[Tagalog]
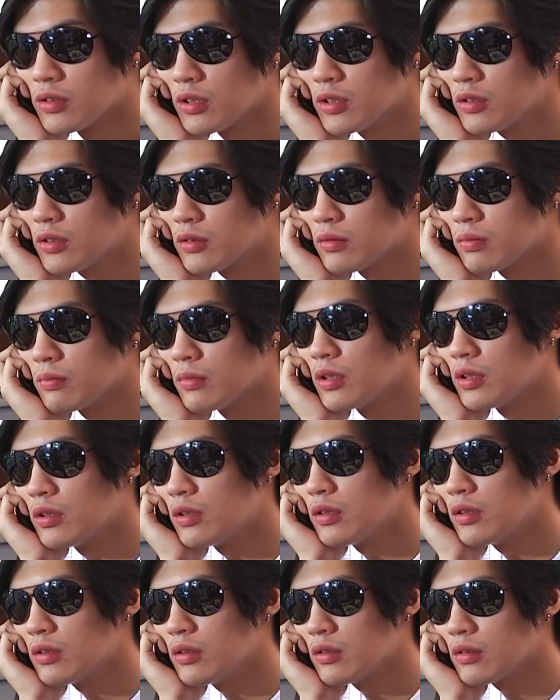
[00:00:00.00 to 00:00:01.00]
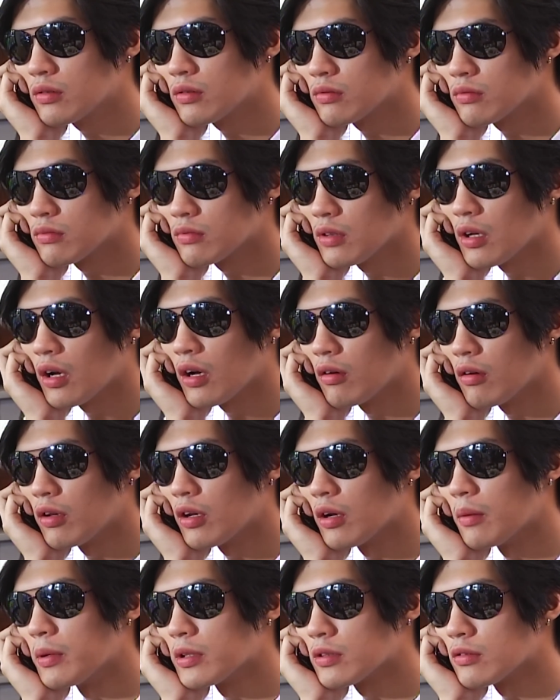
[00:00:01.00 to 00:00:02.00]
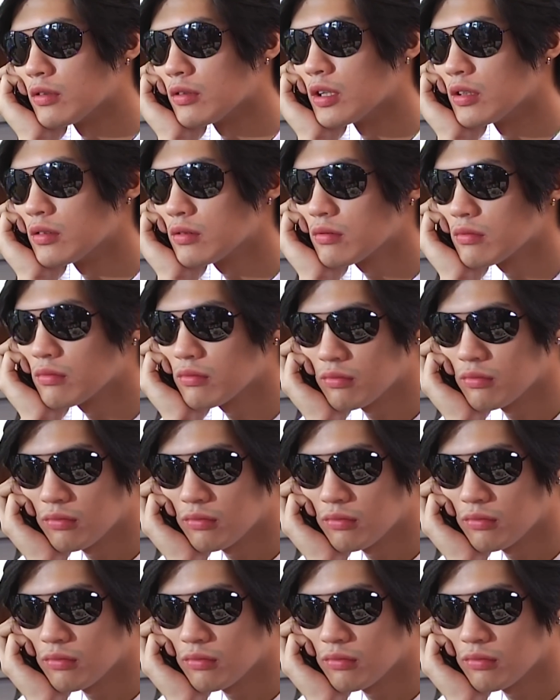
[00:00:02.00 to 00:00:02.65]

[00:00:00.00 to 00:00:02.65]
Sis, may gagawin ka ba tonight?